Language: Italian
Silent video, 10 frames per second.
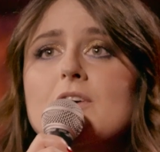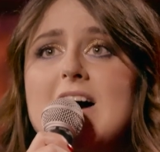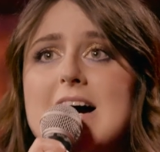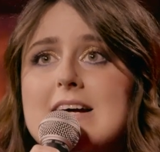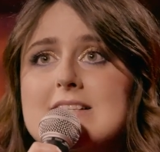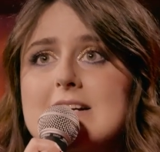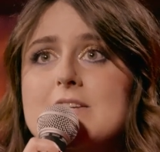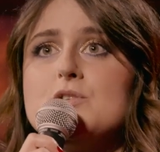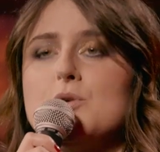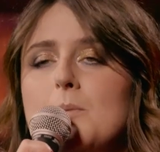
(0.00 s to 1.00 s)
Novarazan,
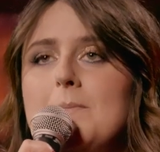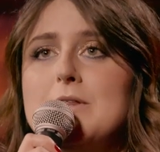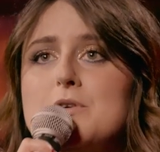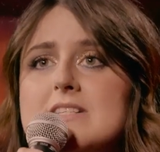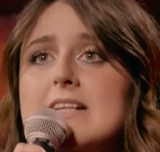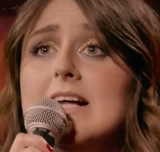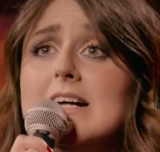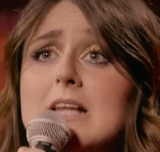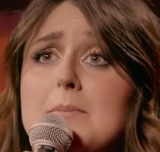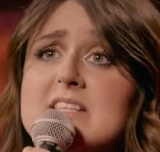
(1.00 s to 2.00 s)
io sono
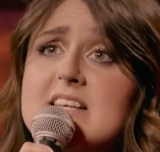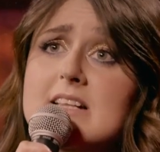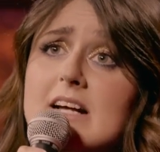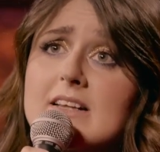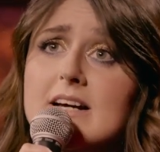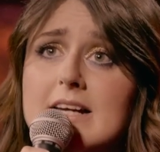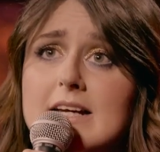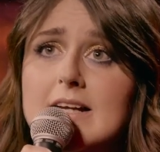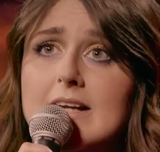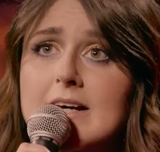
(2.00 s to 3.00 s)
1,70 m per 70
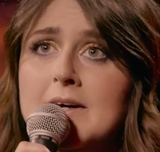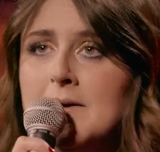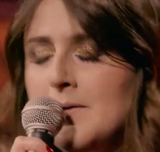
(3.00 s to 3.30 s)
kg.